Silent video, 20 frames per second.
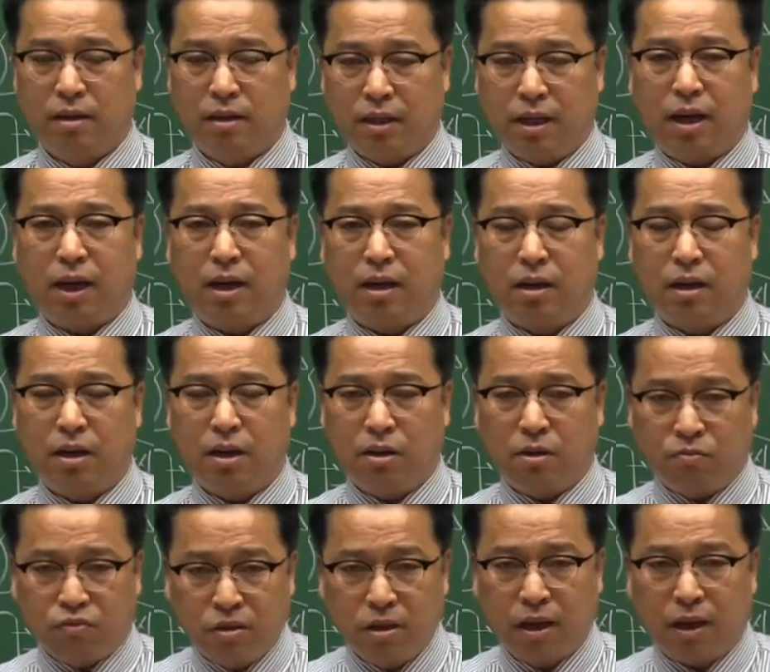이해가 안 가네?
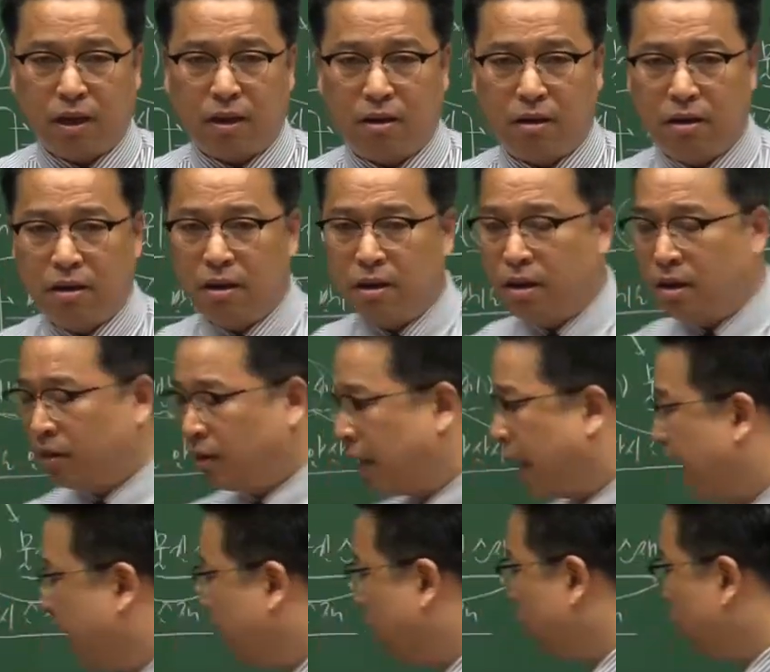무슨 얘기야?
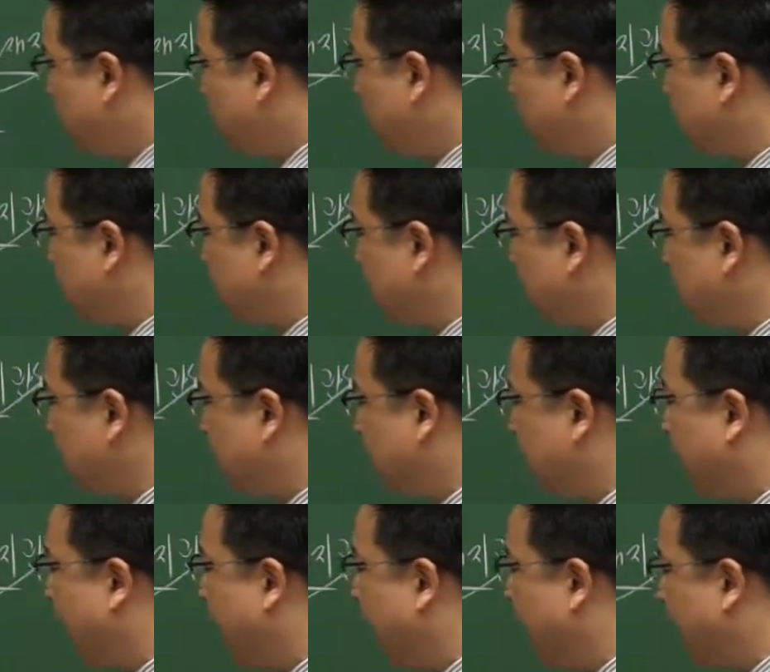대도시에 사는
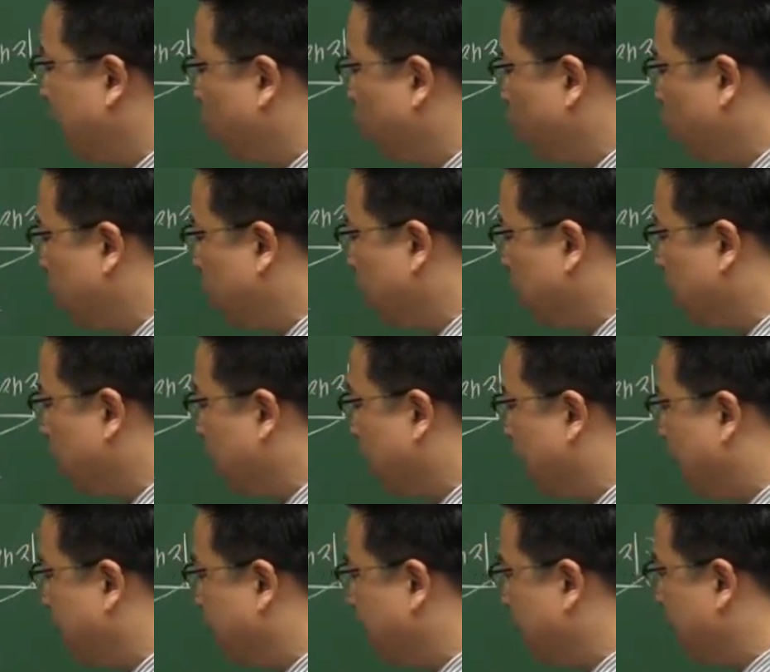대도시에 사는
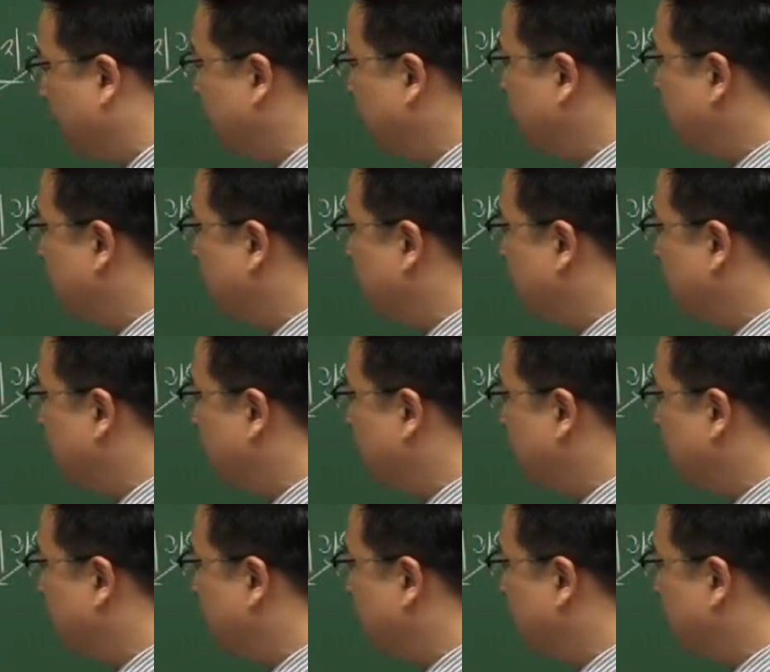갑이